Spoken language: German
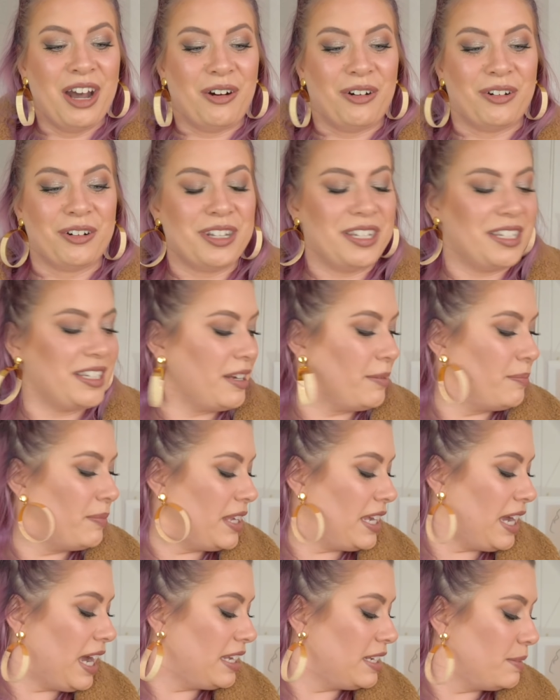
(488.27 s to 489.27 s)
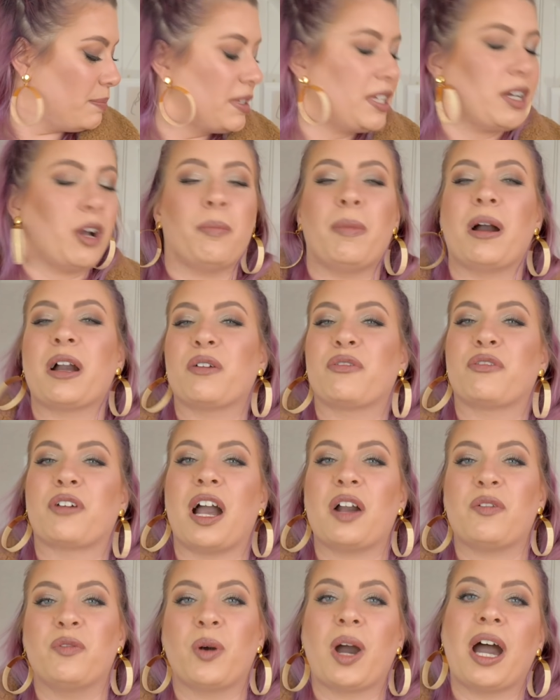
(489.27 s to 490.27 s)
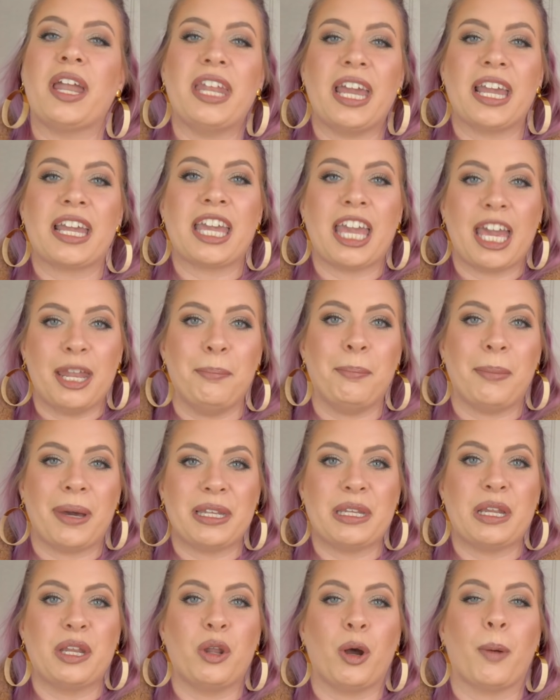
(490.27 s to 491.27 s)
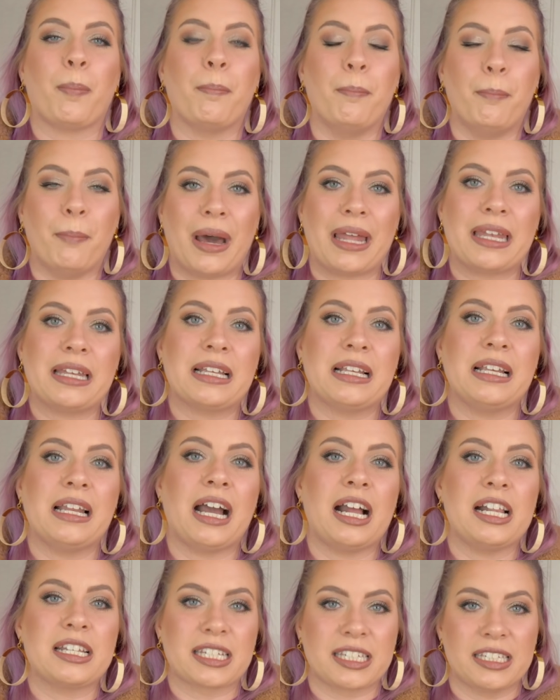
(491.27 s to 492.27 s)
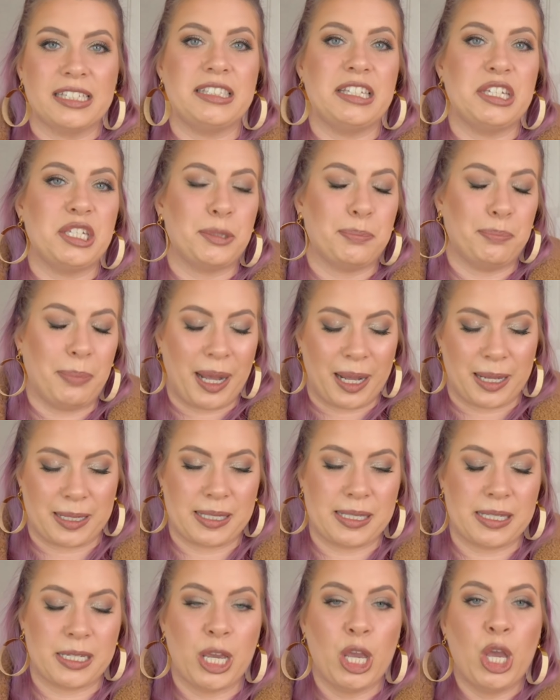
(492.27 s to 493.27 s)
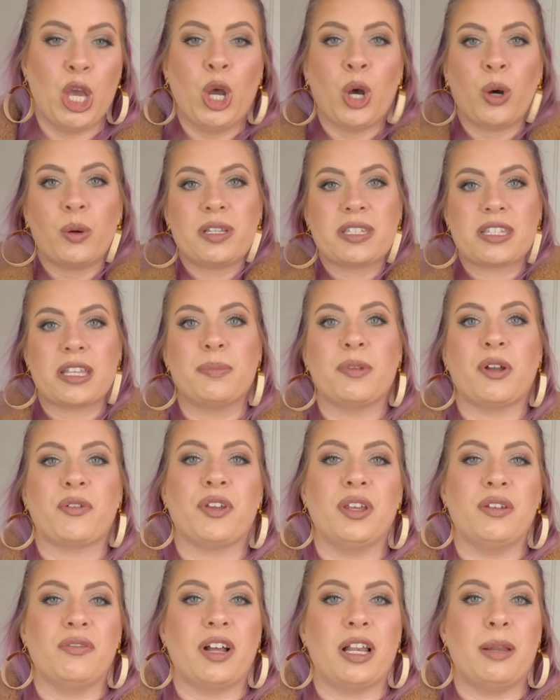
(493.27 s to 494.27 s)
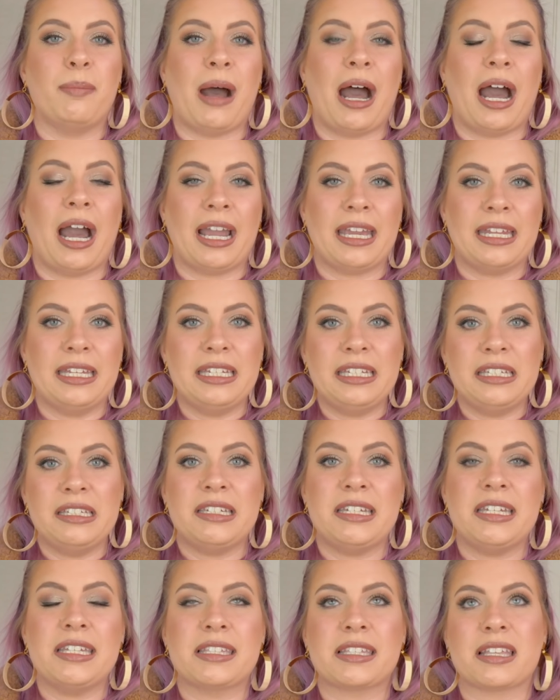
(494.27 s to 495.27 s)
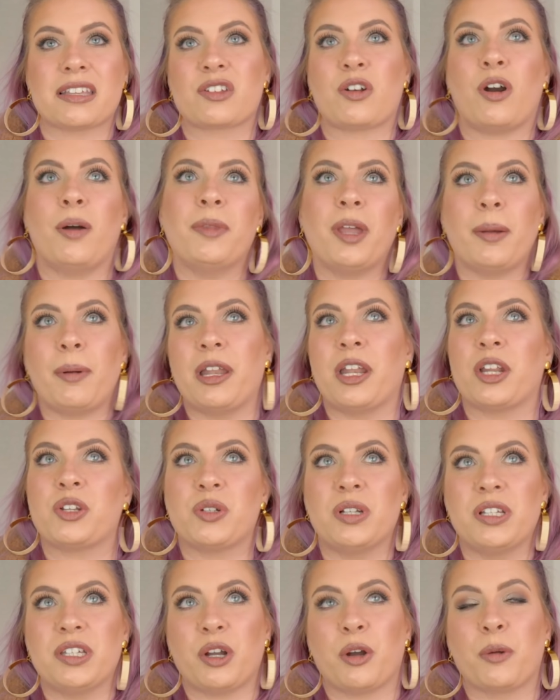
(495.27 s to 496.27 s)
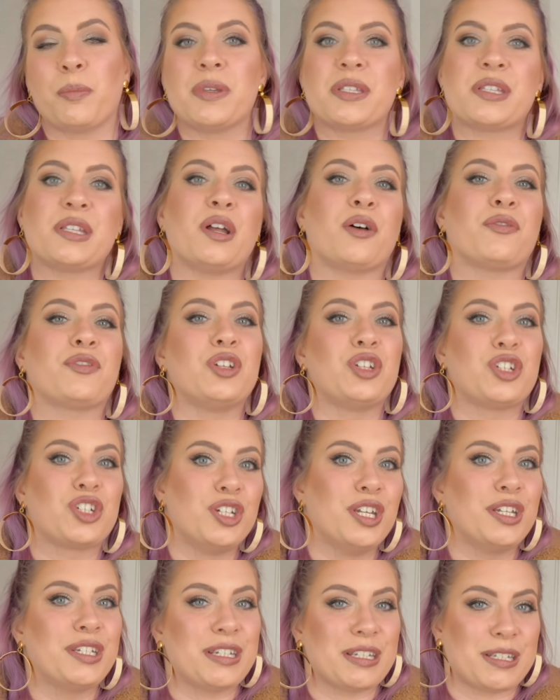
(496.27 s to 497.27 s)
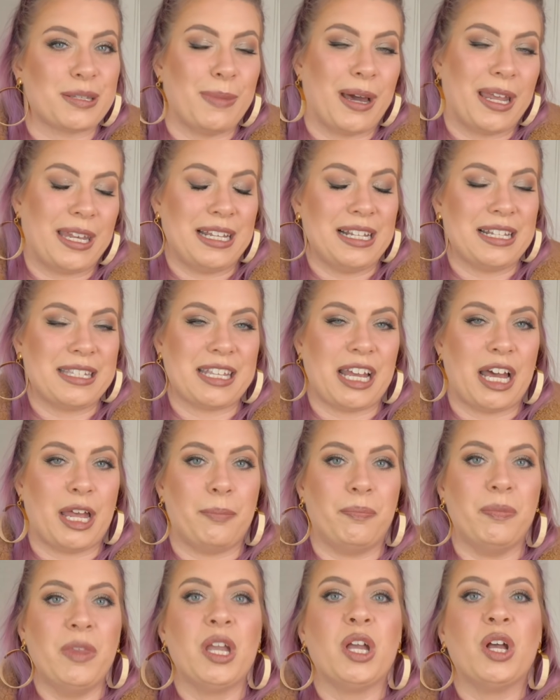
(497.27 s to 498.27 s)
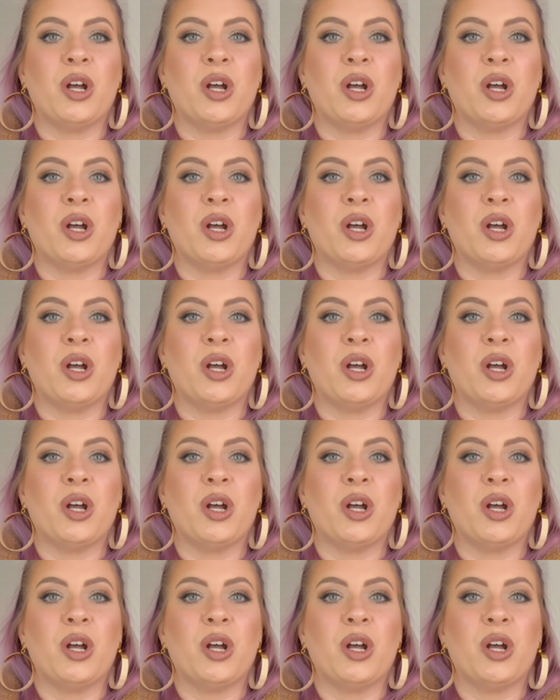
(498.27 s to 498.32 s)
Und ähm, ihr hattet mich auch mal gefragt, woran erkennt man denn, ob ein Mantel halt richtig passt? Und es gibt auf jeden Fall immer ein Indiz, das kommt aber natürlich auch ein bisschen auf den Schnitt des Mantels an.